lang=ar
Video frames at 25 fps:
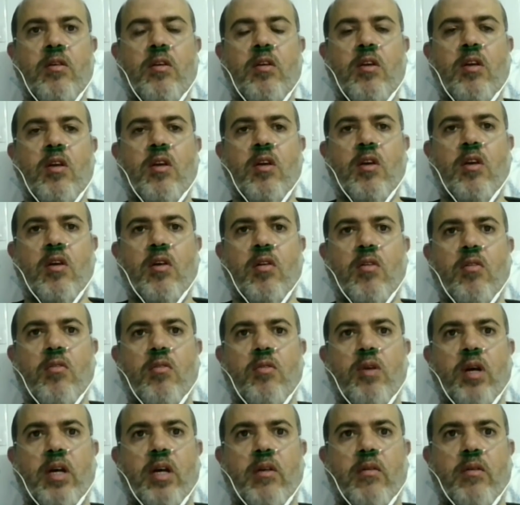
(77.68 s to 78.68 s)

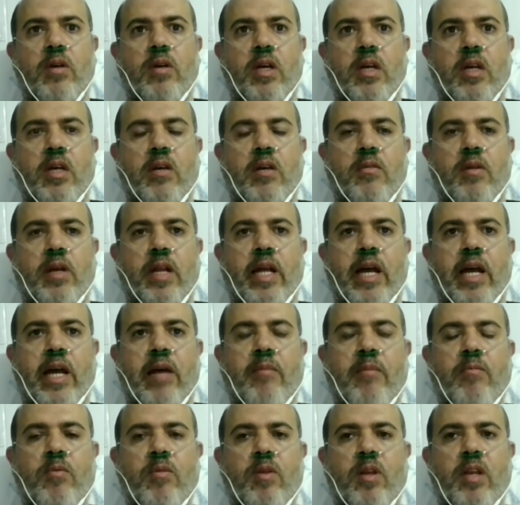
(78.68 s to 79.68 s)
والحمد لله
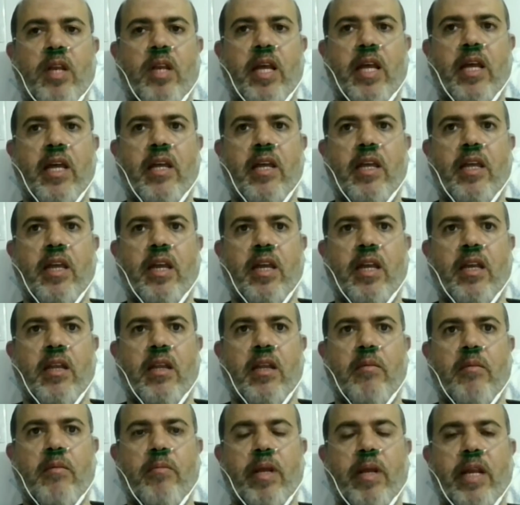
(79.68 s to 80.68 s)
يعني
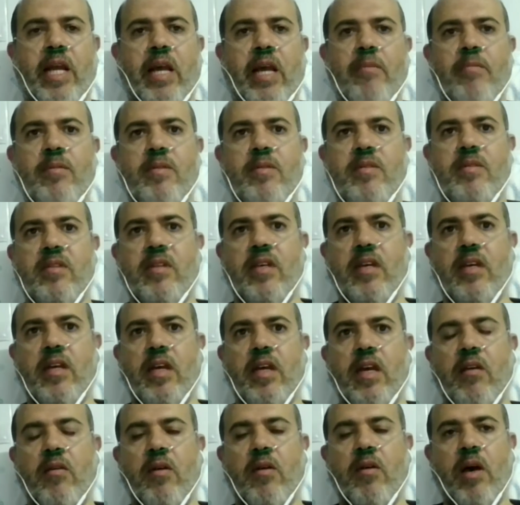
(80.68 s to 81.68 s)
بالامس او اول
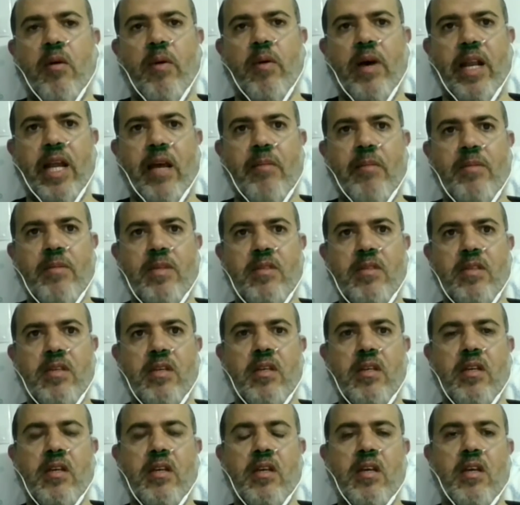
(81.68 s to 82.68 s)
امس
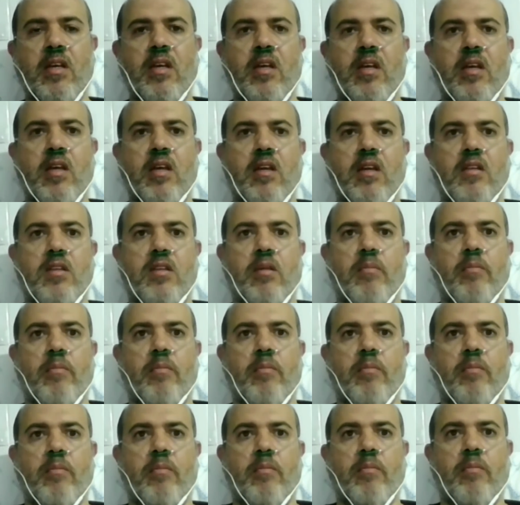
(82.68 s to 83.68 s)
طمأن الاطباء تماما
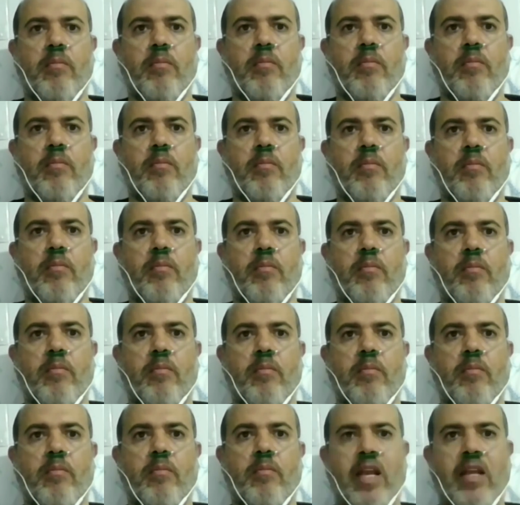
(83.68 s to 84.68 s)
بفضل الله على على
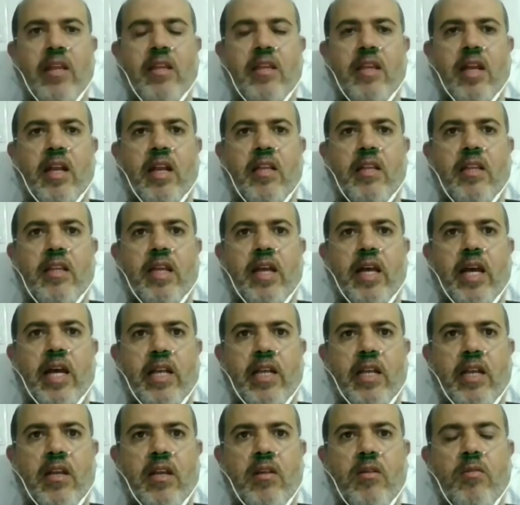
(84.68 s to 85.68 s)
التحاليل
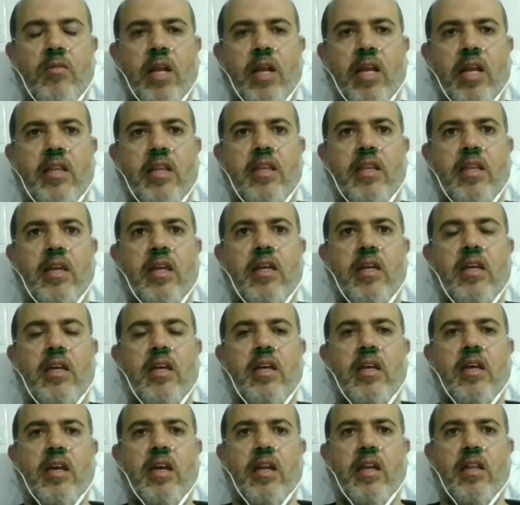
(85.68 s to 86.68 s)
وعلى
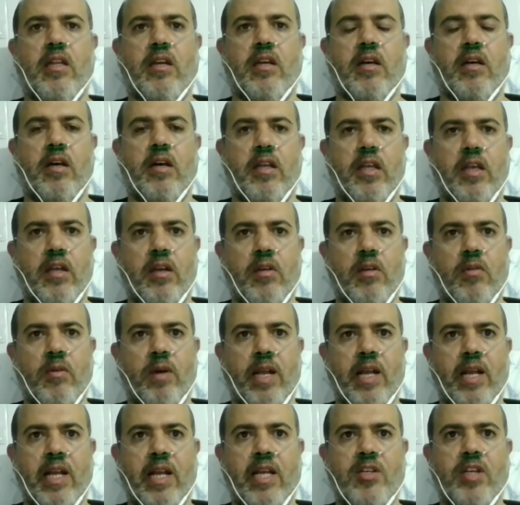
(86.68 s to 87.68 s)
التقارير وعلى
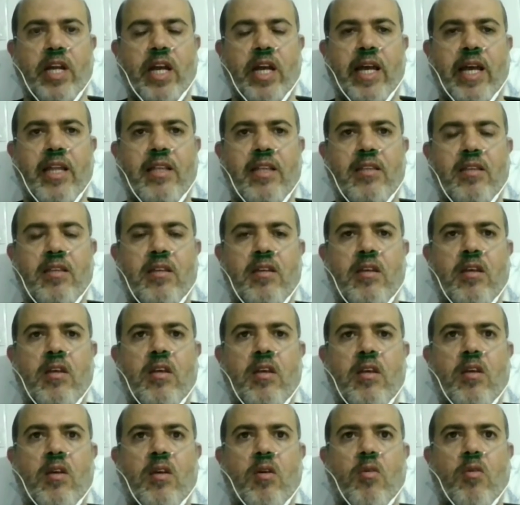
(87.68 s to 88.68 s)
الاشعاعات
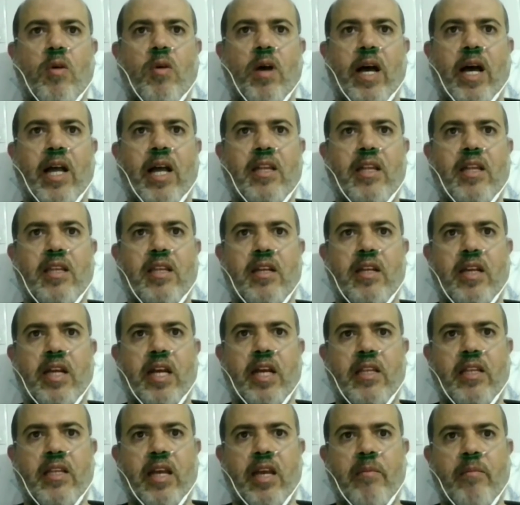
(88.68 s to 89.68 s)
وعادت الرئه
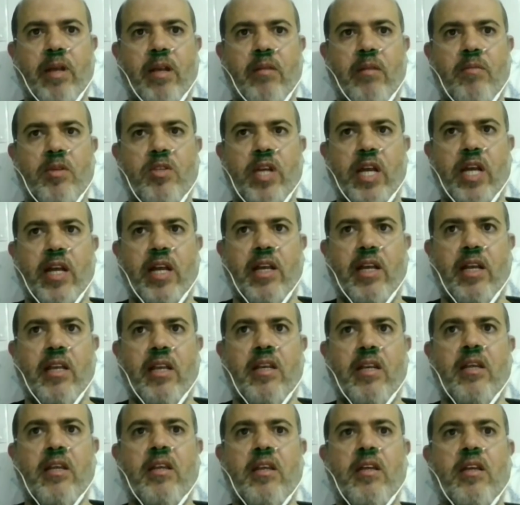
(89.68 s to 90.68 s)
تعمل بشكل
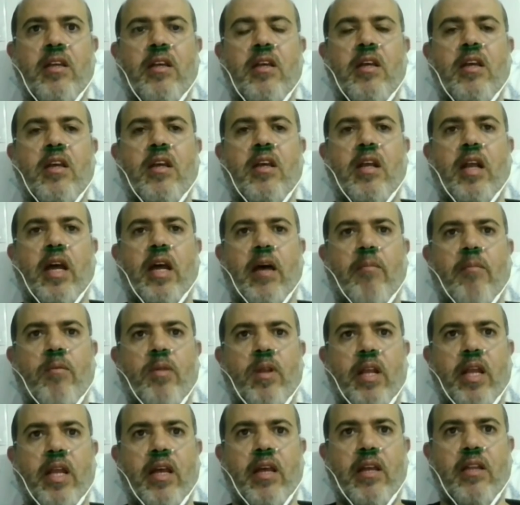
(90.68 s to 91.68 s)
الحمد
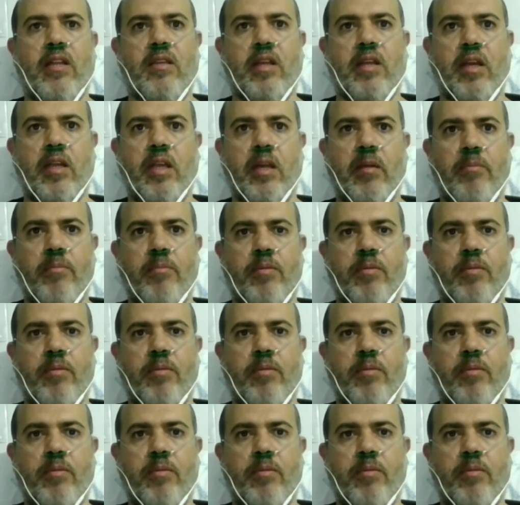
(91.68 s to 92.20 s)
لله طيب